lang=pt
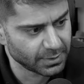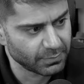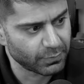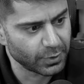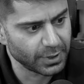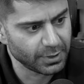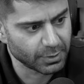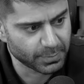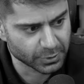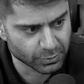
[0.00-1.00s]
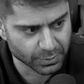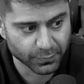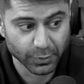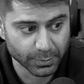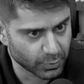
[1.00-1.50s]
Foi ali uma pessoa que
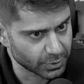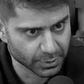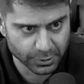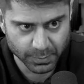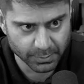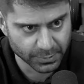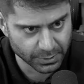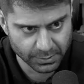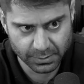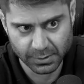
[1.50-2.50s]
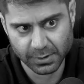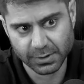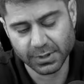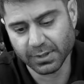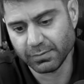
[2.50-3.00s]
foi importante para mim,
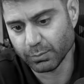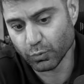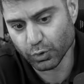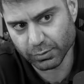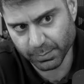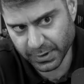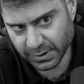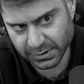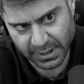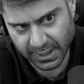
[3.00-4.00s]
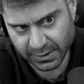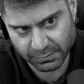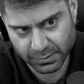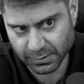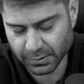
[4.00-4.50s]
teve muito aprendizado,
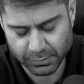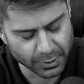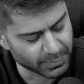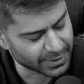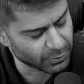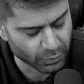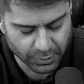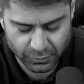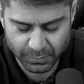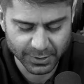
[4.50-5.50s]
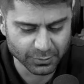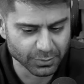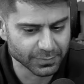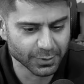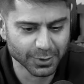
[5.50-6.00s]
não tenho a menor sombra de
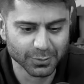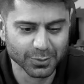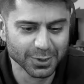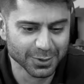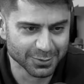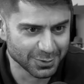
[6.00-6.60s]
dúvida, eu reconheço.